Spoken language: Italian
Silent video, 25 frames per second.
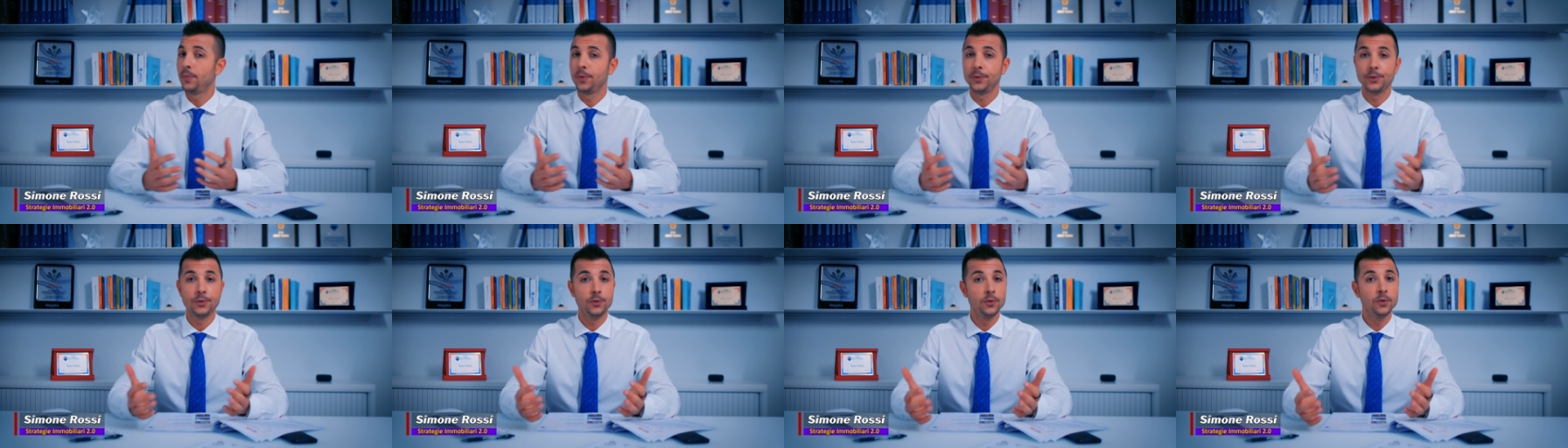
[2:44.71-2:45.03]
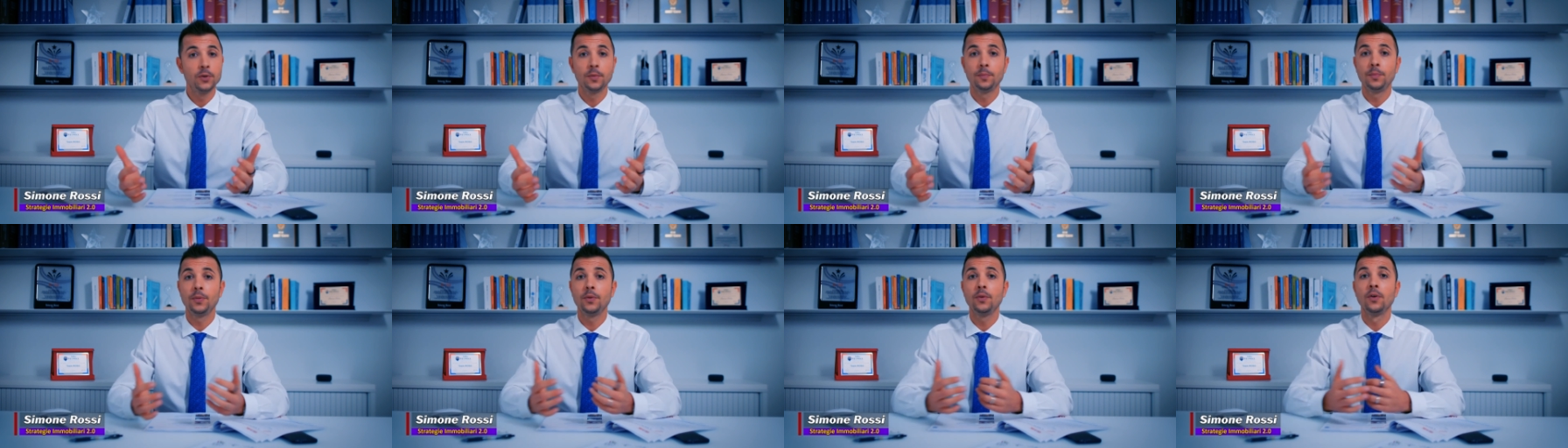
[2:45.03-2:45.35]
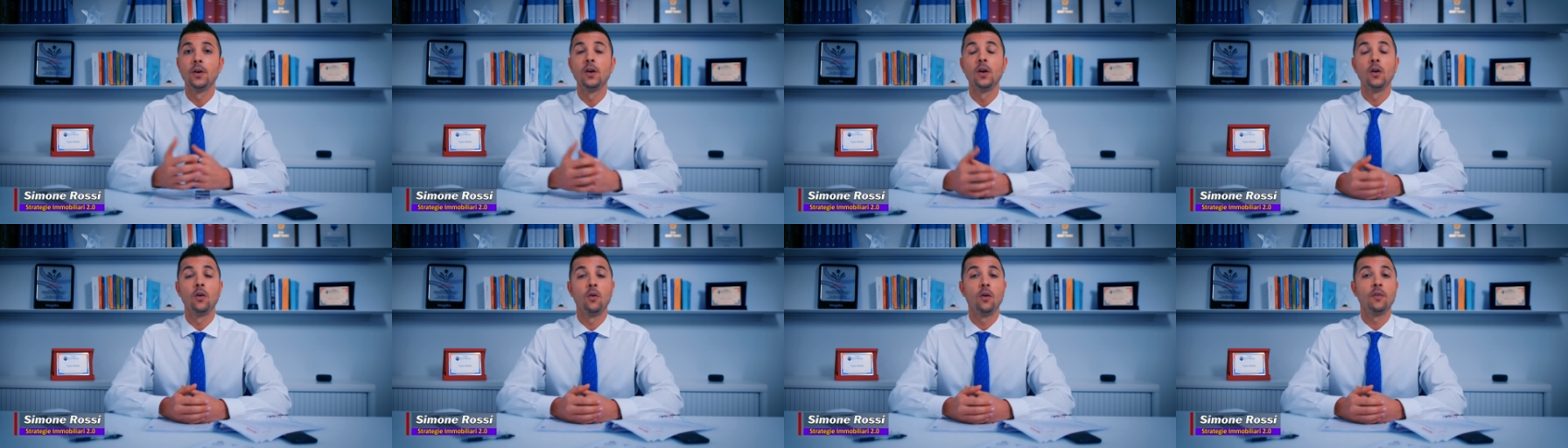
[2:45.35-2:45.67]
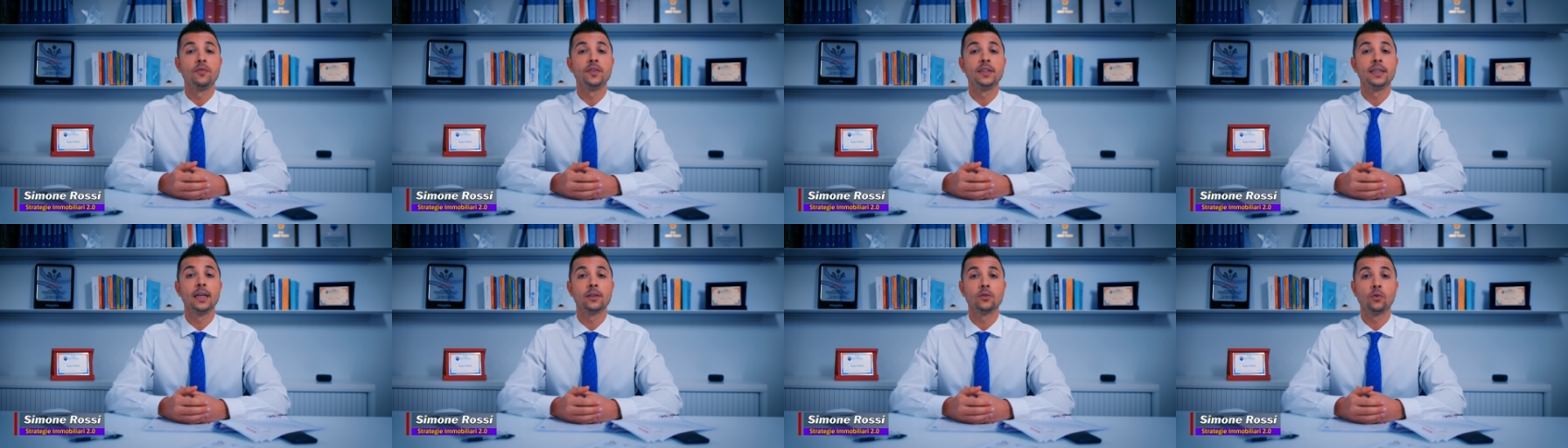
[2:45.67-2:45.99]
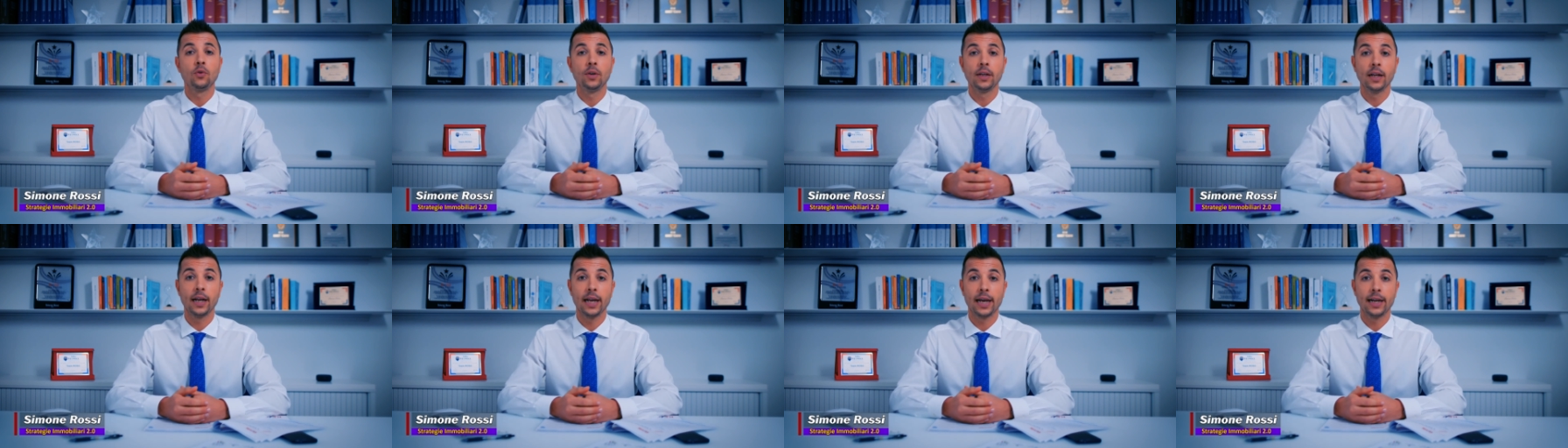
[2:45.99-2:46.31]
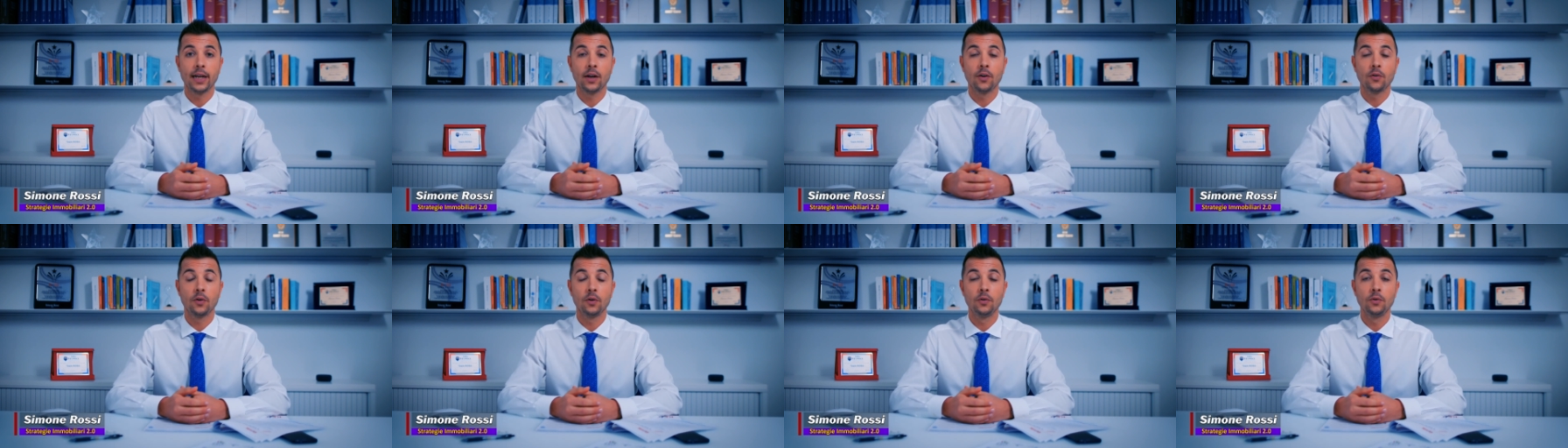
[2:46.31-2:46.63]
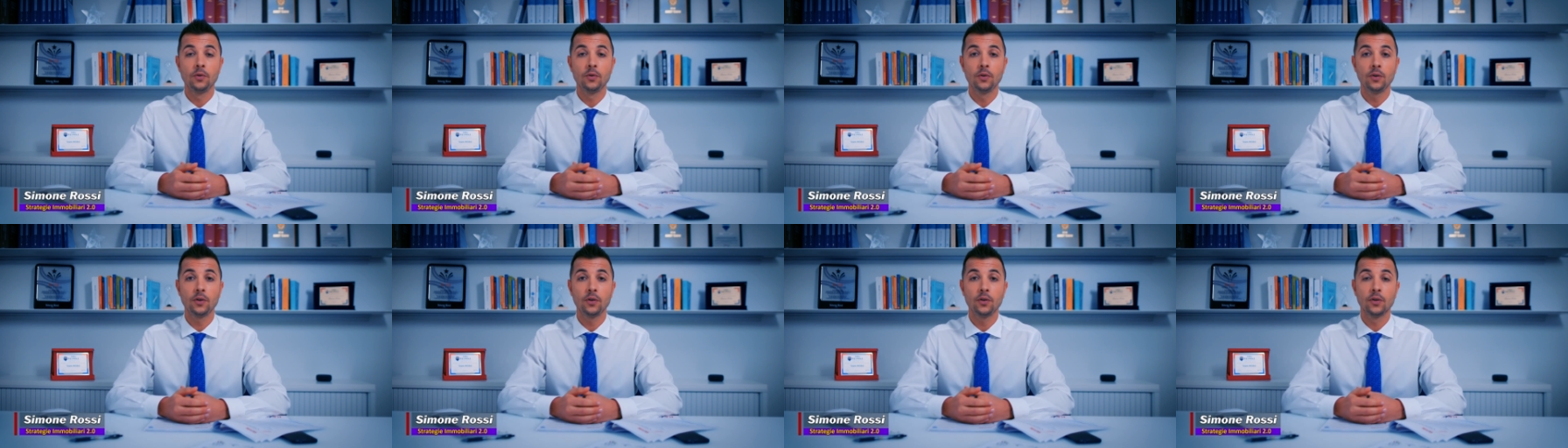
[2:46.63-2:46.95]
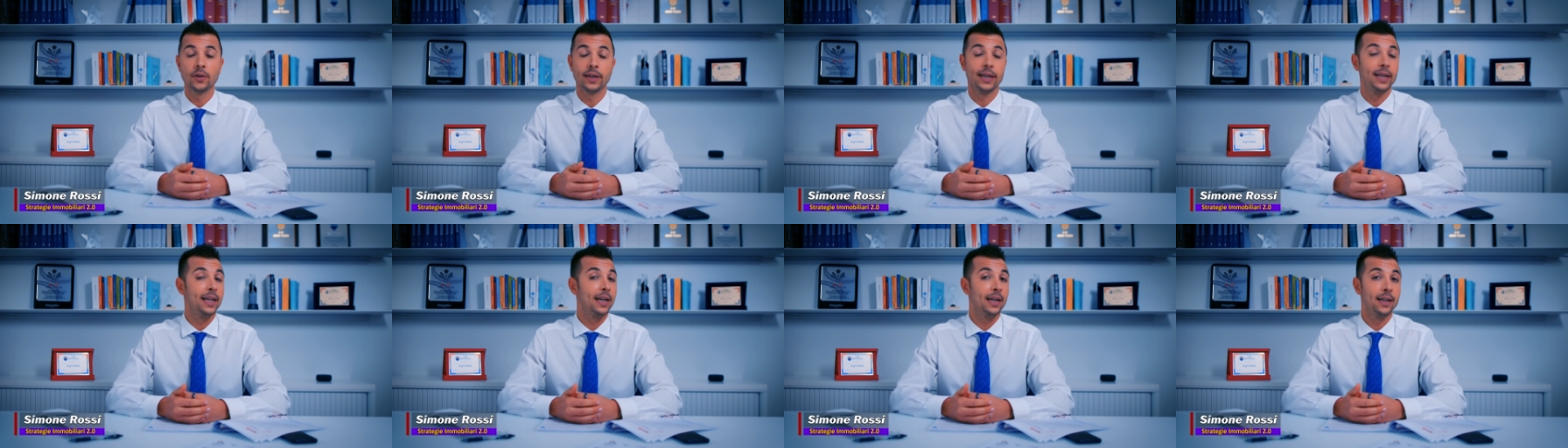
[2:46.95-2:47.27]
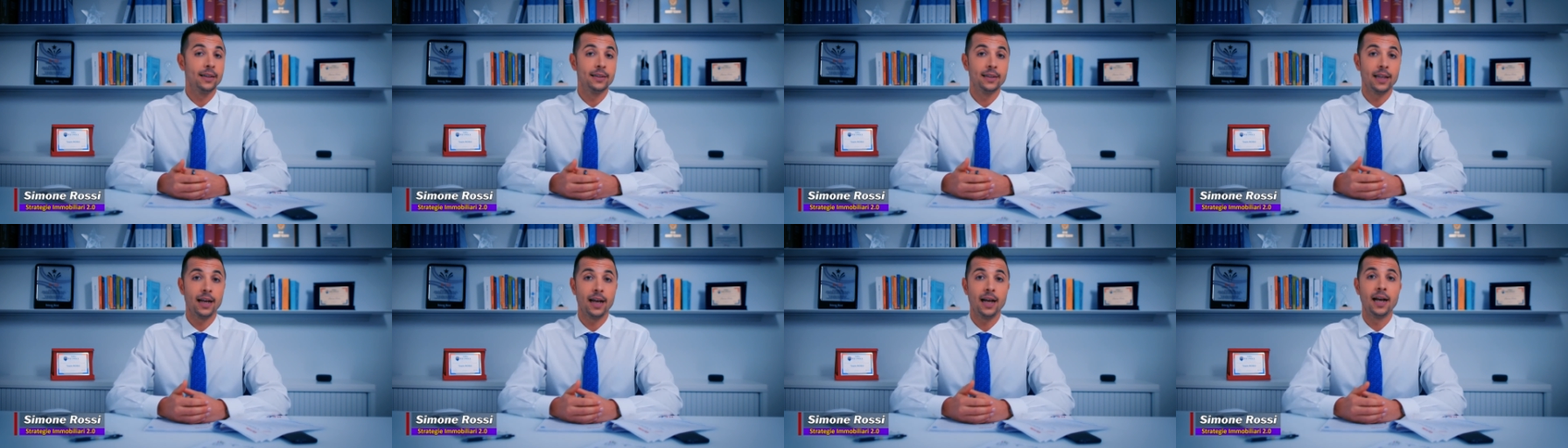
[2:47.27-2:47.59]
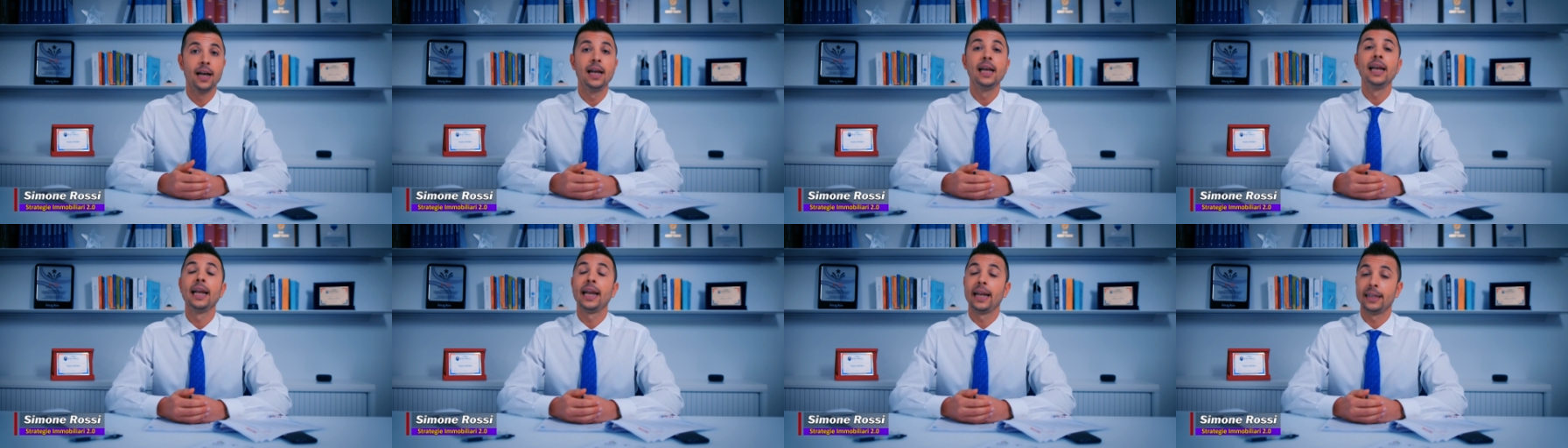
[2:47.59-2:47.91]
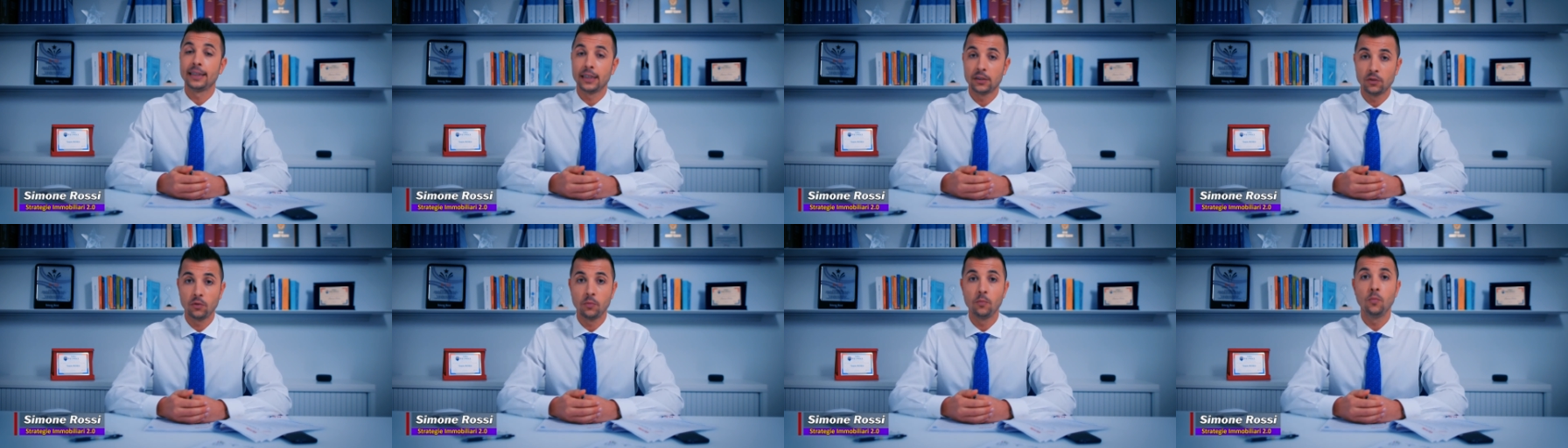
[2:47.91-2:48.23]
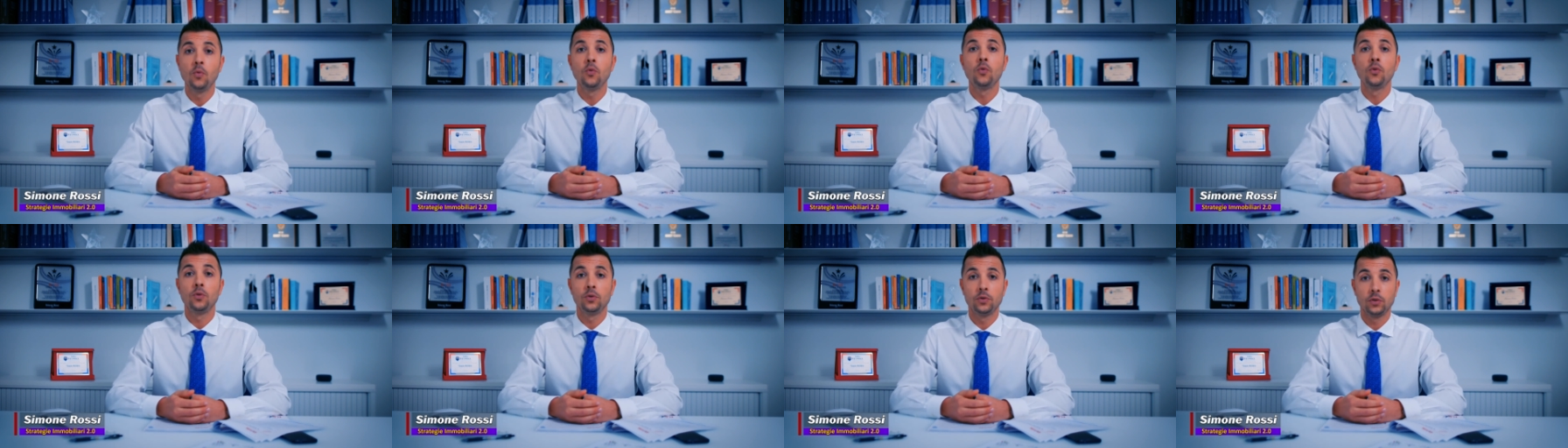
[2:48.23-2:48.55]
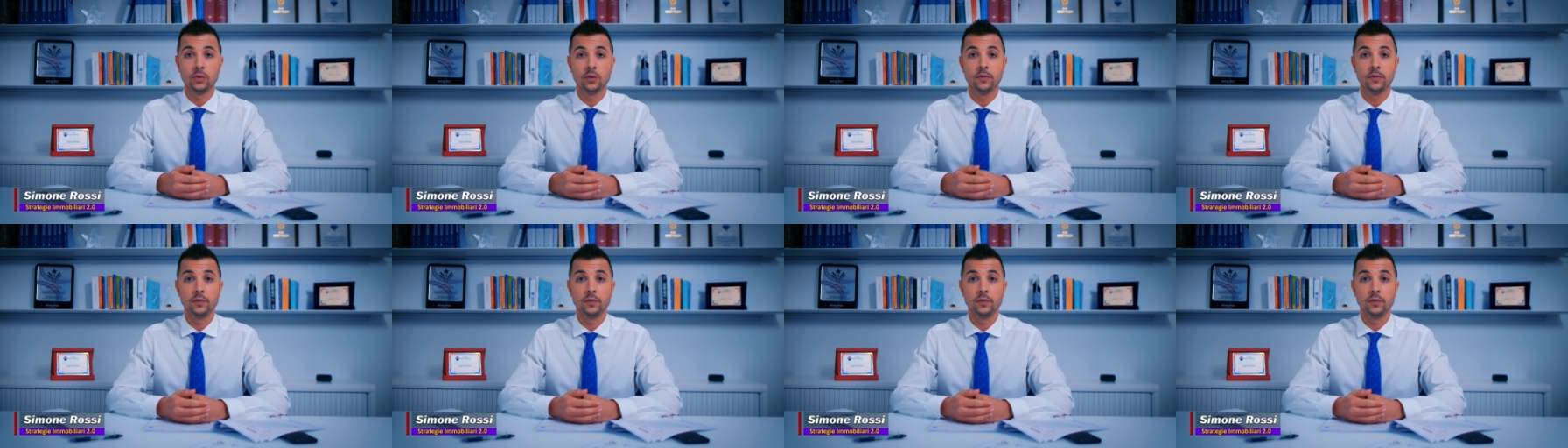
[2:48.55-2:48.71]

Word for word: poi dopo ho affidato l'incarico a loro e in realtà è andato molto